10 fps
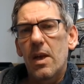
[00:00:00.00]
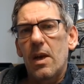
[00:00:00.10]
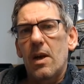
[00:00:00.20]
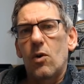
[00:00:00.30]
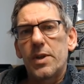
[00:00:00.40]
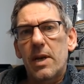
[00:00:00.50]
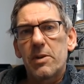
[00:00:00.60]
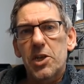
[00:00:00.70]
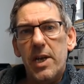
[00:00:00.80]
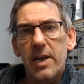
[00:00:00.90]
Und damit
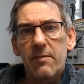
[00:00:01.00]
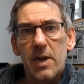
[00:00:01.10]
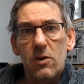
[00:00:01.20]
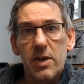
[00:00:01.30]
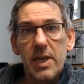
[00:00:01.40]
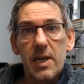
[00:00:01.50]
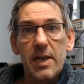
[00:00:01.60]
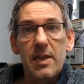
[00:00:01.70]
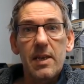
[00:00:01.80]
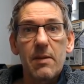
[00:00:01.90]
steigen wir auch hier in
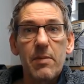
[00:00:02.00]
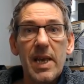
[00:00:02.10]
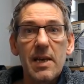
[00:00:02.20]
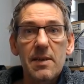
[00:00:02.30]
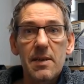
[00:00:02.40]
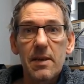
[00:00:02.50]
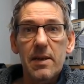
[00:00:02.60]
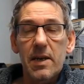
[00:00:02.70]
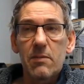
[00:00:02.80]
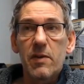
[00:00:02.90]
dem ersten
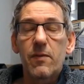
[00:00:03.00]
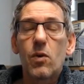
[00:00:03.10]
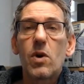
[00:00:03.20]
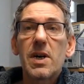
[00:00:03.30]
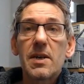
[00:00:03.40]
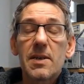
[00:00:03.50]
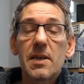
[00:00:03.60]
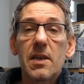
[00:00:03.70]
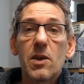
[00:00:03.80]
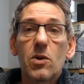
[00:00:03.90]
Teil, bevor es an die
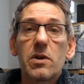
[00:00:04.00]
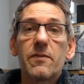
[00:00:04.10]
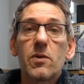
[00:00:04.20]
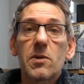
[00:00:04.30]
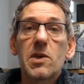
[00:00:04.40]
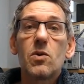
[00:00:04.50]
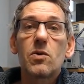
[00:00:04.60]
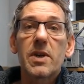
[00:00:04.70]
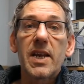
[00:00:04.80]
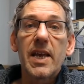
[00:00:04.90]
neuen
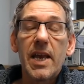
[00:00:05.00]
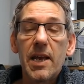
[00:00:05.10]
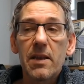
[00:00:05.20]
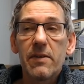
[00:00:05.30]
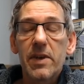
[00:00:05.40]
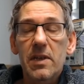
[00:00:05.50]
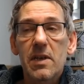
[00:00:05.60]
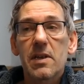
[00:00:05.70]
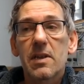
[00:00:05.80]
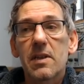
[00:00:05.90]
Funktionen geht. Die werde ich
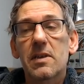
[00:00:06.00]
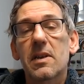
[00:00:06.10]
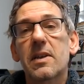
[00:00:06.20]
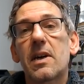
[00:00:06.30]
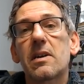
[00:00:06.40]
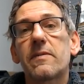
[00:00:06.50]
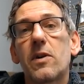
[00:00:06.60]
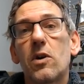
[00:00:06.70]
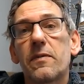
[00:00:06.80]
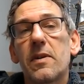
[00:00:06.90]
dann dieser Tage
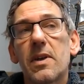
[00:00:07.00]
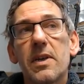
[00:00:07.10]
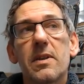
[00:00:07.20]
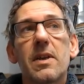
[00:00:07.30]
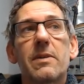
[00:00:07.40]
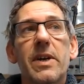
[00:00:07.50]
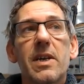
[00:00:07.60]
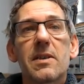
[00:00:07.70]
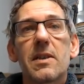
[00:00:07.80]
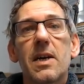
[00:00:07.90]
veröffentlichen, aber
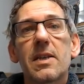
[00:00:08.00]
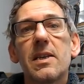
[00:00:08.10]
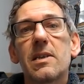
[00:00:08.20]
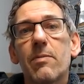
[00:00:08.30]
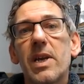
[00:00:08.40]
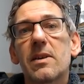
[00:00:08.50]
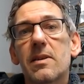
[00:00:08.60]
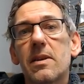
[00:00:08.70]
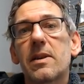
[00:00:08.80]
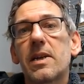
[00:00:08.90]
erst nach diesem ersten
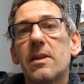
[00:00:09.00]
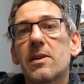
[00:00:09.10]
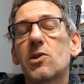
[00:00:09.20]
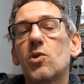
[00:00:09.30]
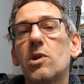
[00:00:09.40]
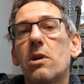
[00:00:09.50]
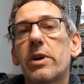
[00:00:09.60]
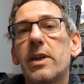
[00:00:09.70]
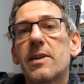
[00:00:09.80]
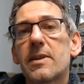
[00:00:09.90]
Teil des
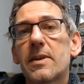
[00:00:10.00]
Tutorials,